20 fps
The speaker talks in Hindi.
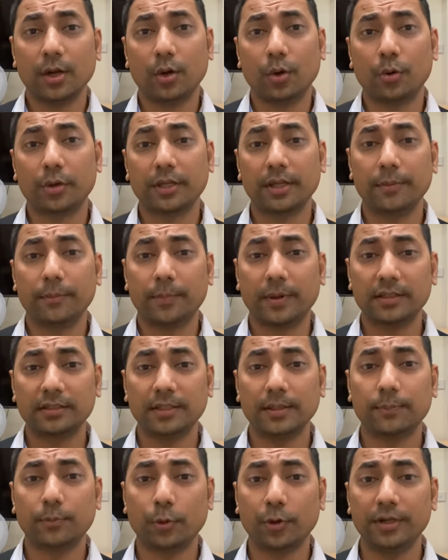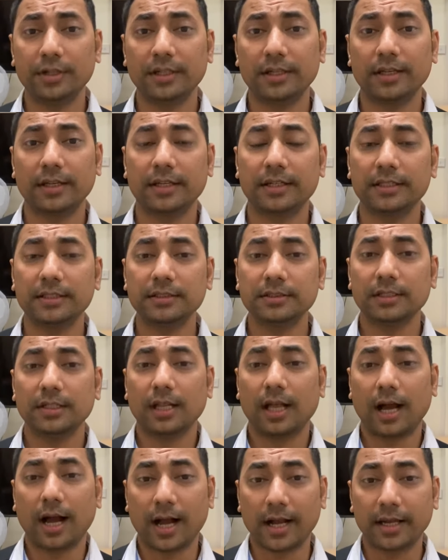ओके बट द पॉइंट हेयर इज
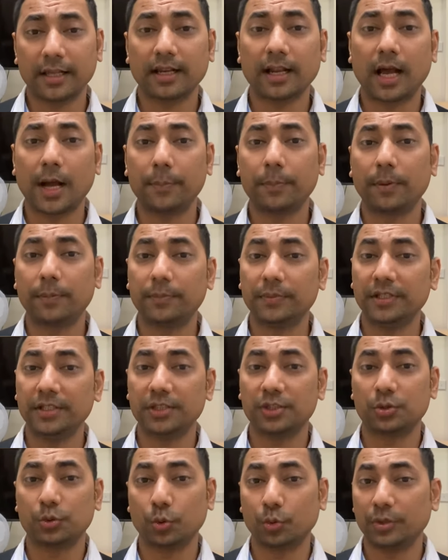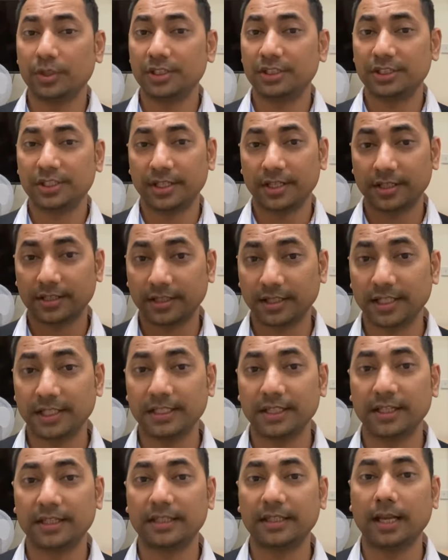अगर आप अपनी स्टोरी शेयर
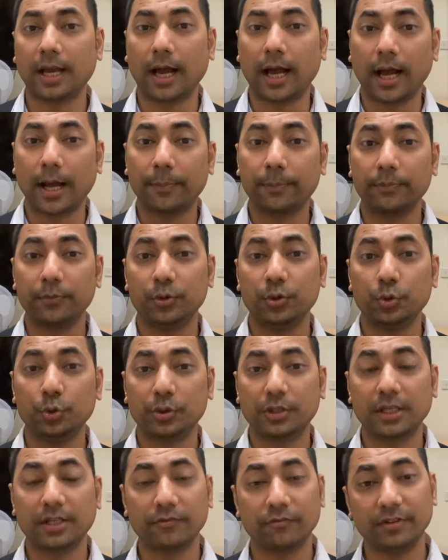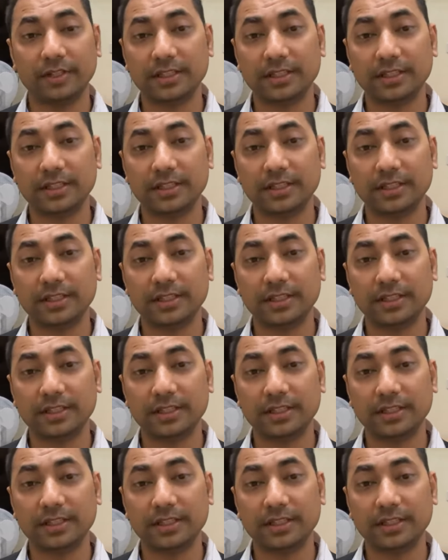करेंगे कि आप यूके